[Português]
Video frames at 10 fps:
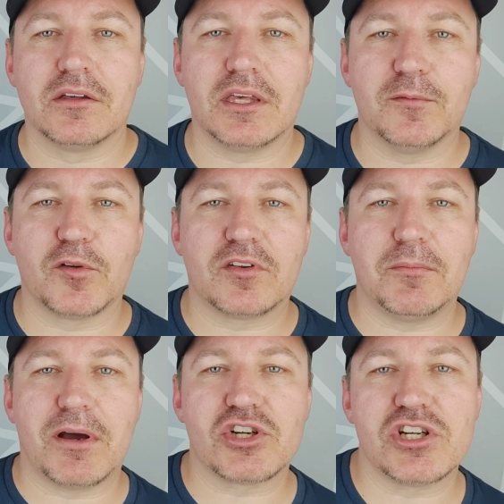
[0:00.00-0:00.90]
O que você
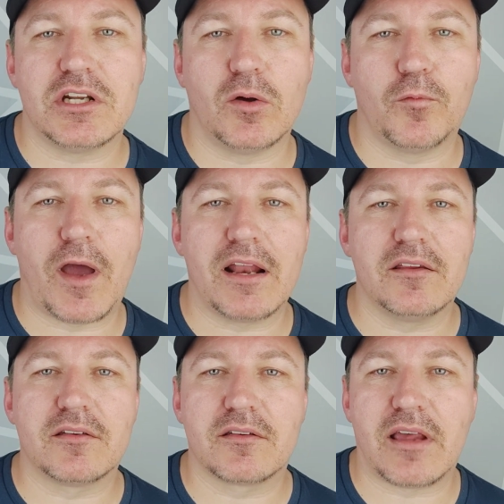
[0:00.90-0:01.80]
imagina? O
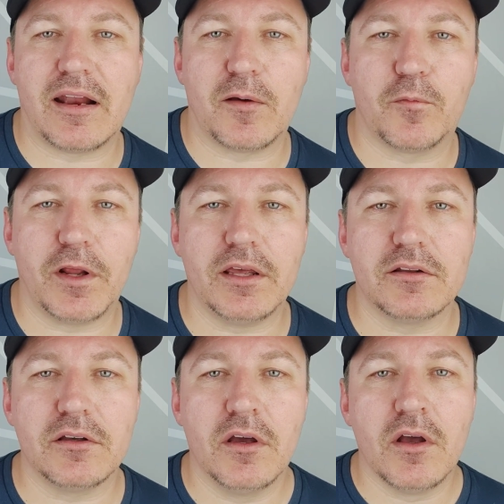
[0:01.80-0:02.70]
Vélez sai na
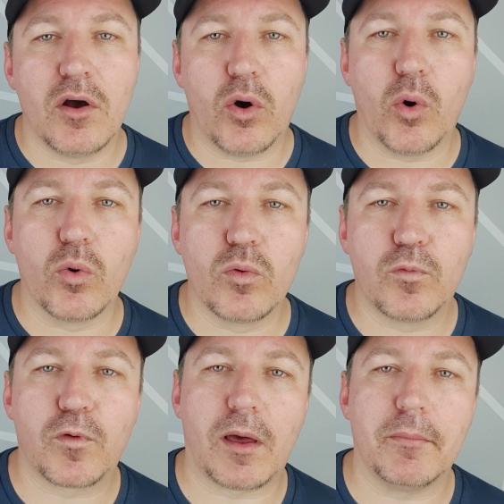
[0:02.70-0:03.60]
frente? frente, ou o
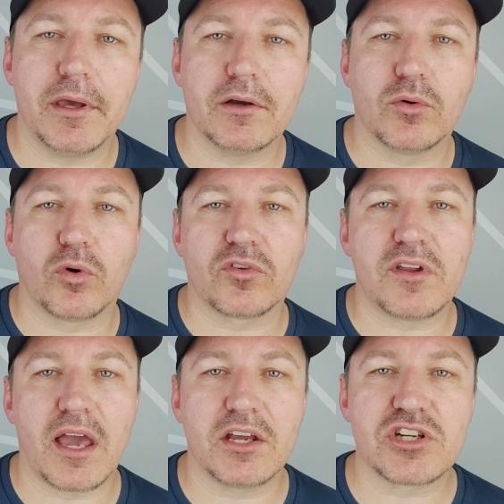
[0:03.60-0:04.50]
Flamengo
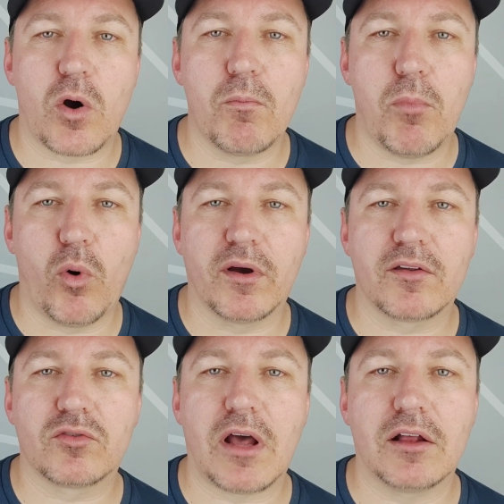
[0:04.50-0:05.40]
consegue já um bom
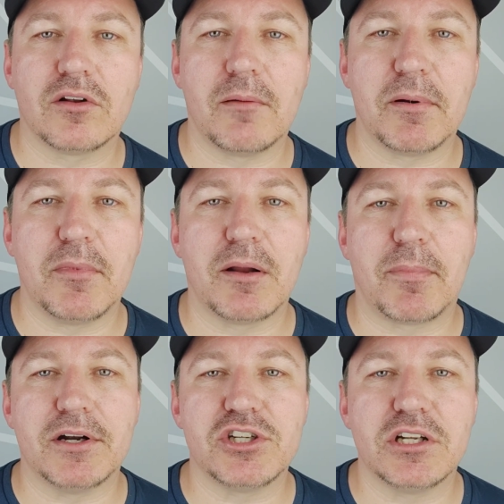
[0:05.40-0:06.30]
resultado na primeira
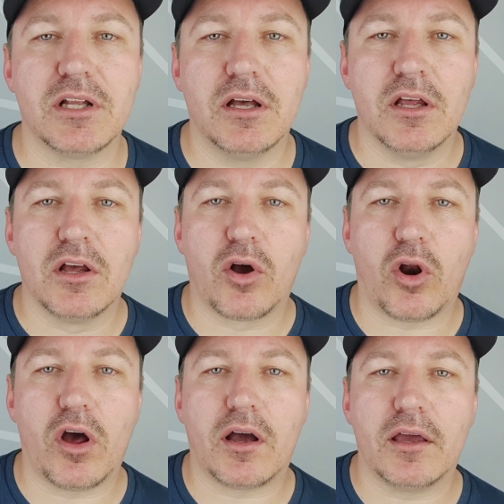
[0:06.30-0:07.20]
partida,
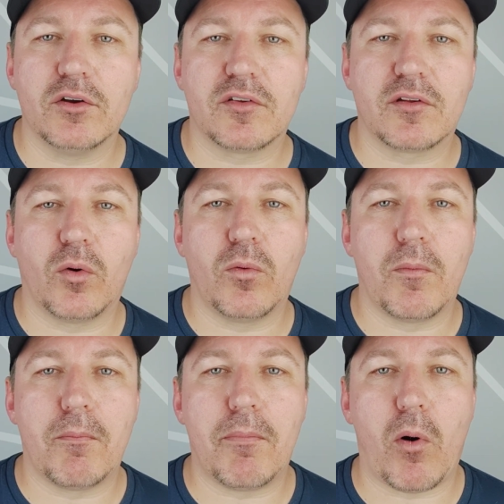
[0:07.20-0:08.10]
coloca aí o
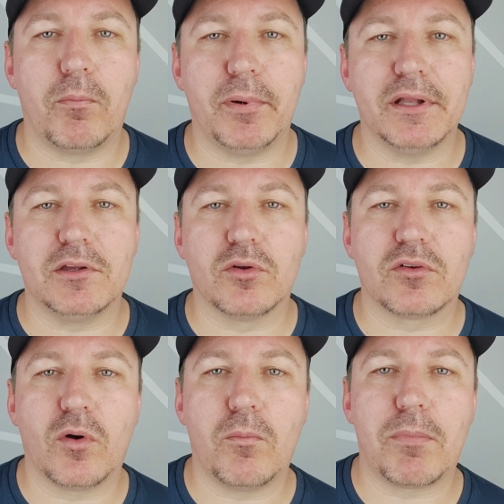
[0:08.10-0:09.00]
seu palpite, o
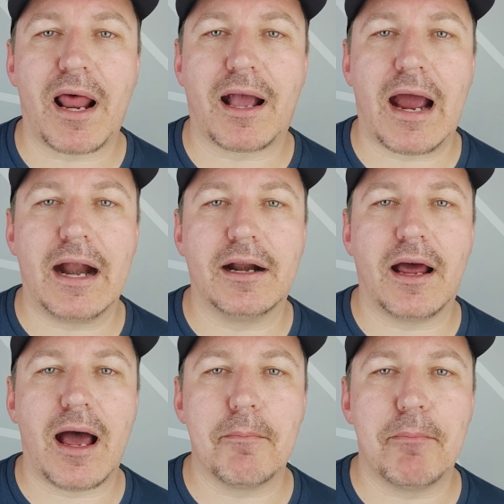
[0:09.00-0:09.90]
seu
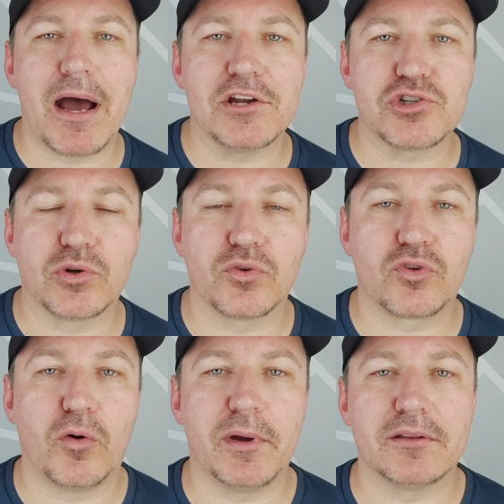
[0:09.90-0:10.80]
placar abaixo nos
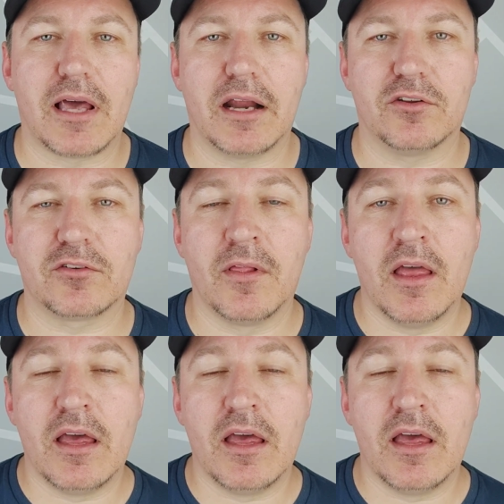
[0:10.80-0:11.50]
comentários.